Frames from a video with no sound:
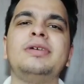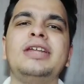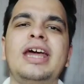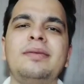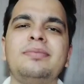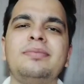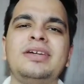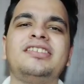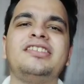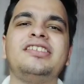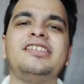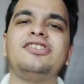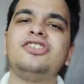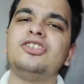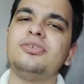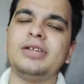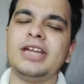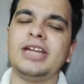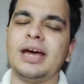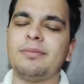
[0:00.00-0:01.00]
जीबी रैम या सिक्स
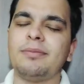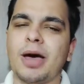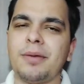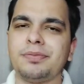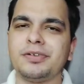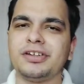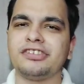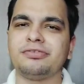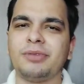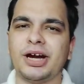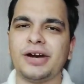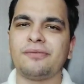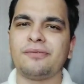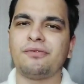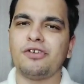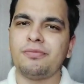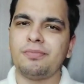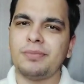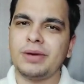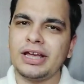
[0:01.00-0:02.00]
जीबी रैम आपके
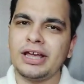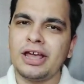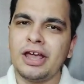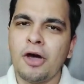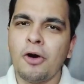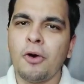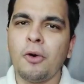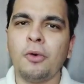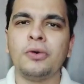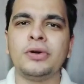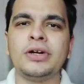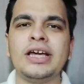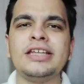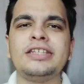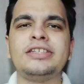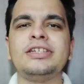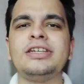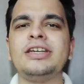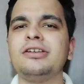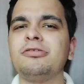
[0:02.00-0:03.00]
स्मार्टफोन में होना ही
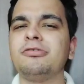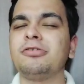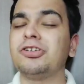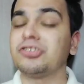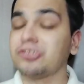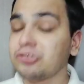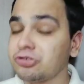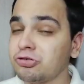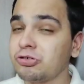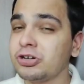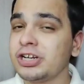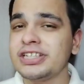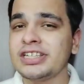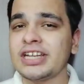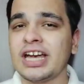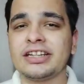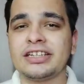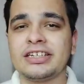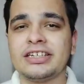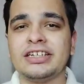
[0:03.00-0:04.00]
चाहिए क्योंकि स्टोरेज
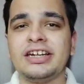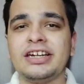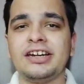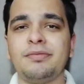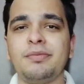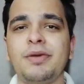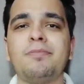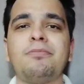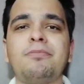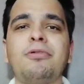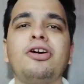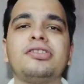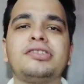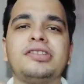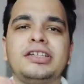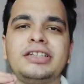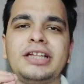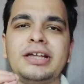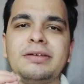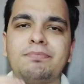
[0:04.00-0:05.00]
आज की डेट में बहुत
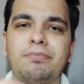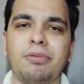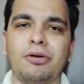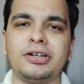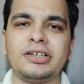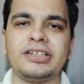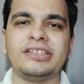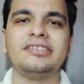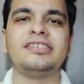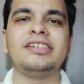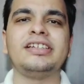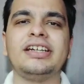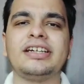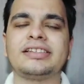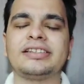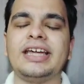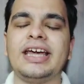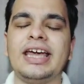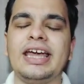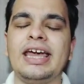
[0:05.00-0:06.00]
ज्यादा इंपॉर्टेंस ही
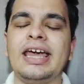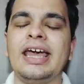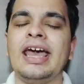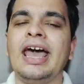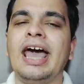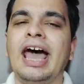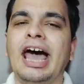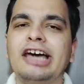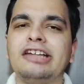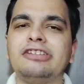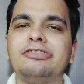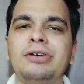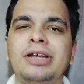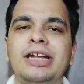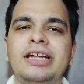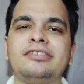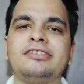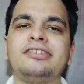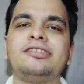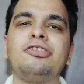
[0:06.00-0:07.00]
रखता है एज वेल
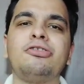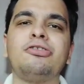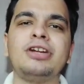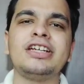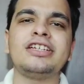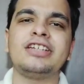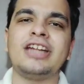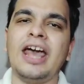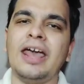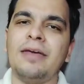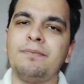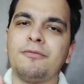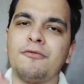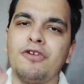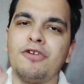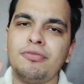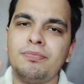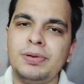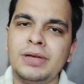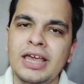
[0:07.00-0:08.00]
एज स्टोरेज टाइप
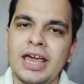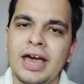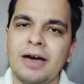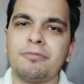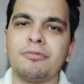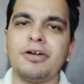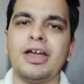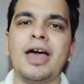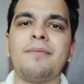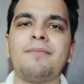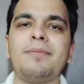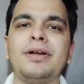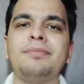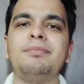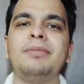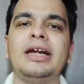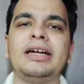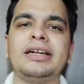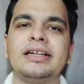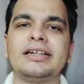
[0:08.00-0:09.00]
को भी आपको यहाँ पर
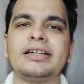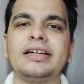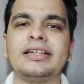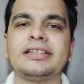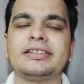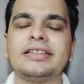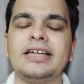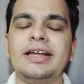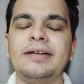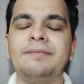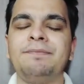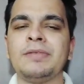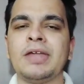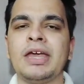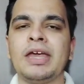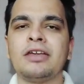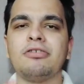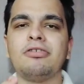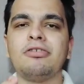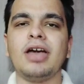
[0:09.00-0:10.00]
मैटर करता है
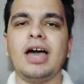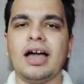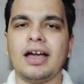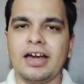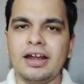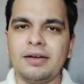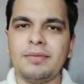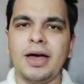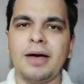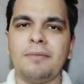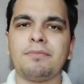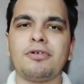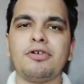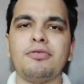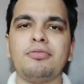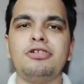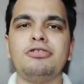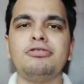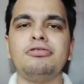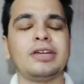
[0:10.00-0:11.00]
क्योंकि अगर अगर मैं आपको
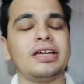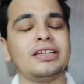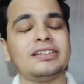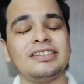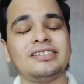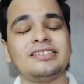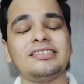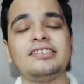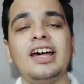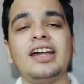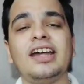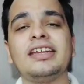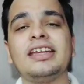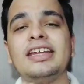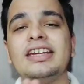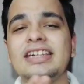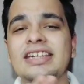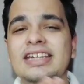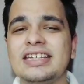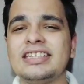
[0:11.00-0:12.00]
बोलूँ कि दस हज़ार
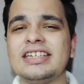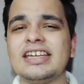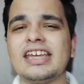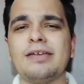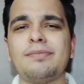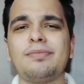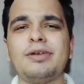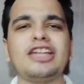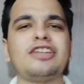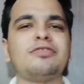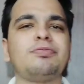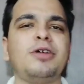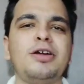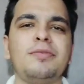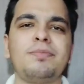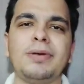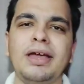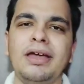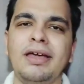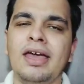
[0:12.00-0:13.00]
के नीचे की प्राइस
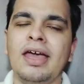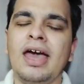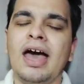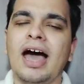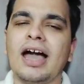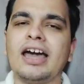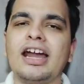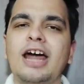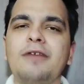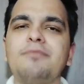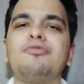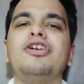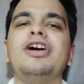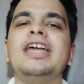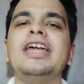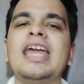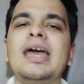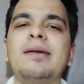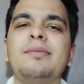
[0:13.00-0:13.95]
पॉइंट पे अगर आपको